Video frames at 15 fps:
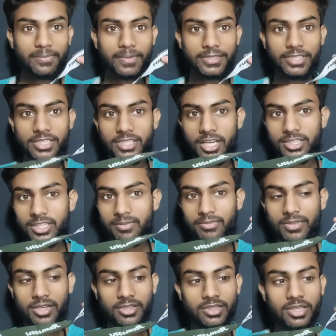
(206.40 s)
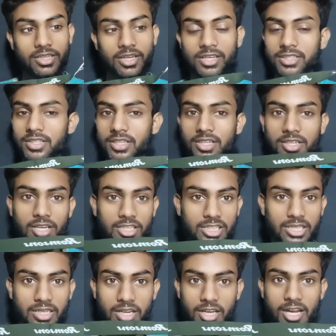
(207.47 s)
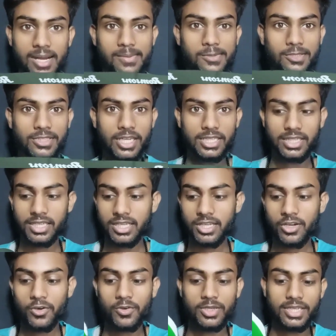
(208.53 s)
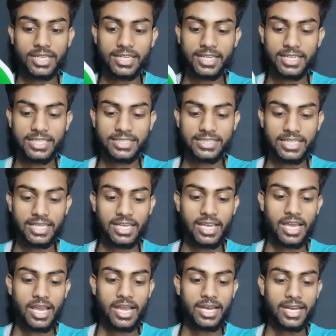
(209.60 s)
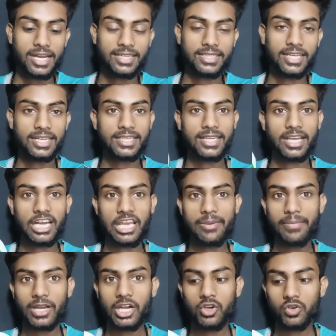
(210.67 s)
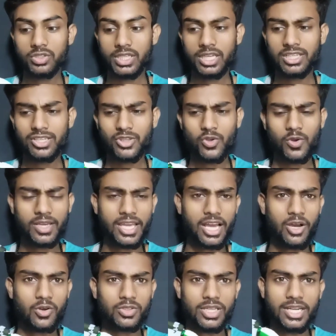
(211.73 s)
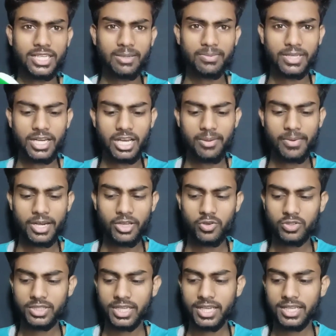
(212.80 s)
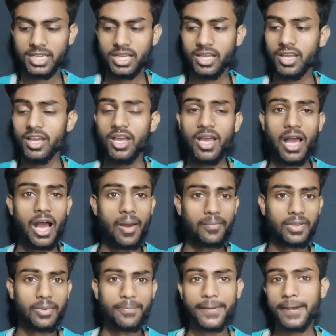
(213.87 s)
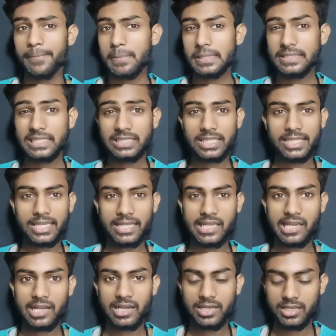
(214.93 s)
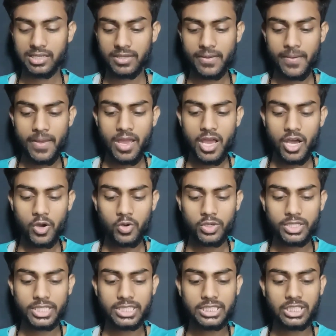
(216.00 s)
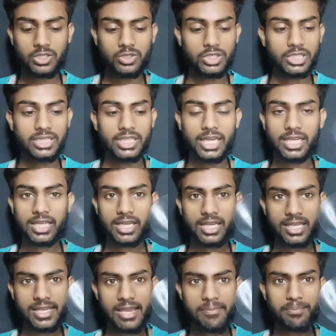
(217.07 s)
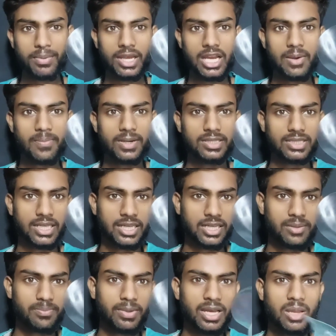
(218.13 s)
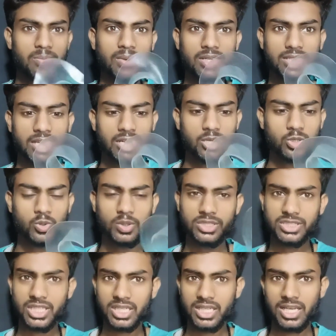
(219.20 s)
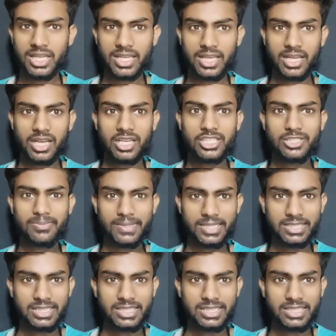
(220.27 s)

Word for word: परसेंट ख़त्म करते करते ना खत खराब हो जाते हैं और ये कहीं से ऐसे टेढ़े मेढ़े हो जाएंगे तो क्या होता है जब टेढ़े मेढ़े हो जाएंगे आपके पेट पे अच्छे से टिकेगा नहीं और ये दे, देख रहे हैं ये पीला पड़ जाएगा पीला पड़ जाएगा तो अच्छा नहीं लगेगा इसमें